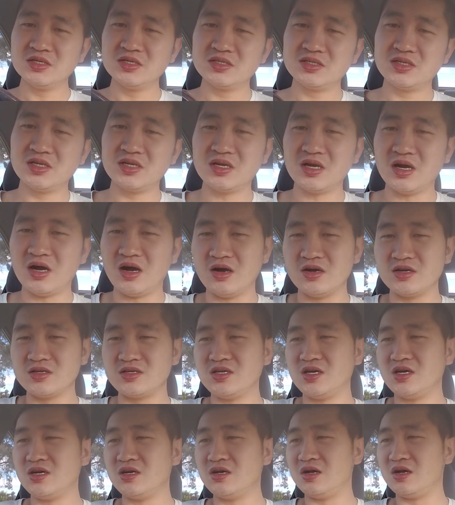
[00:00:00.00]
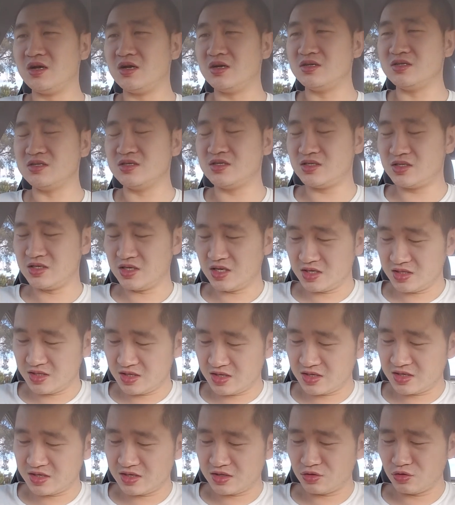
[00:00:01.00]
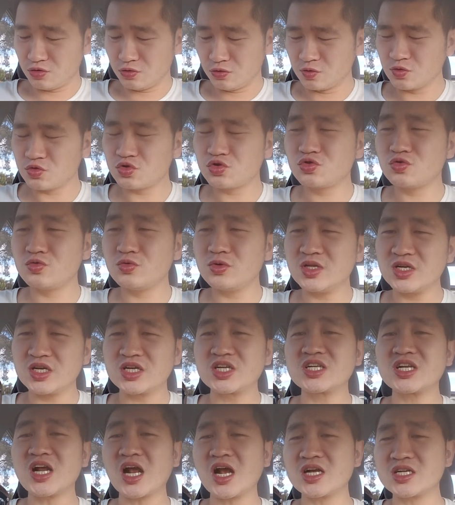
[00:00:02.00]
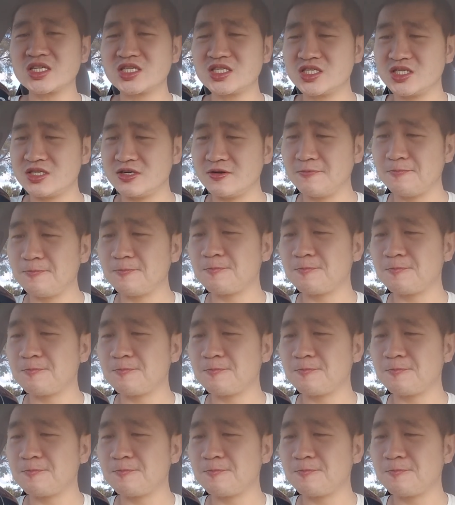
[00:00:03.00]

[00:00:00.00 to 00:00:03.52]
这个好像很像那个浓缩的沙士。